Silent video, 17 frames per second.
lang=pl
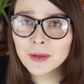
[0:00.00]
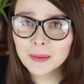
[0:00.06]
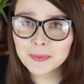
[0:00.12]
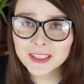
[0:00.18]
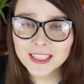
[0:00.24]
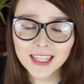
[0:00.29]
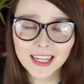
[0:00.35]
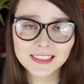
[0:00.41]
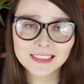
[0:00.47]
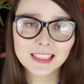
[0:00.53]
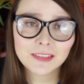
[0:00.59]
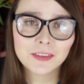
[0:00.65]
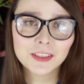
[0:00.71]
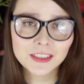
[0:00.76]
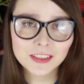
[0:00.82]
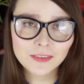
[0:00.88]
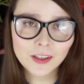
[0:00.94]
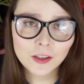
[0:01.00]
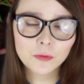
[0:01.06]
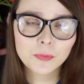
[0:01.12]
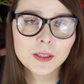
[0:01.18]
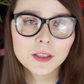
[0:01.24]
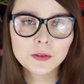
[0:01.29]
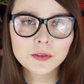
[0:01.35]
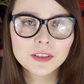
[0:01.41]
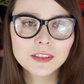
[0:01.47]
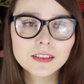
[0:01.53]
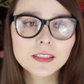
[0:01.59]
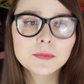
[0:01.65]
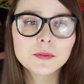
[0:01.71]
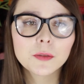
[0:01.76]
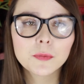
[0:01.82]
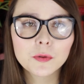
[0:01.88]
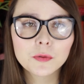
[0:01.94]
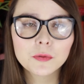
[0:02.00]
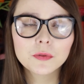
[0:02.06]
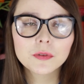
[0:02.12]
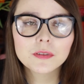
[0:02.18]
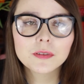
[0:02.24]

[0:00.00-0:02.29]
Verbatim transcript: Byłam kilka razy na festiwalu perkusyjnym, to był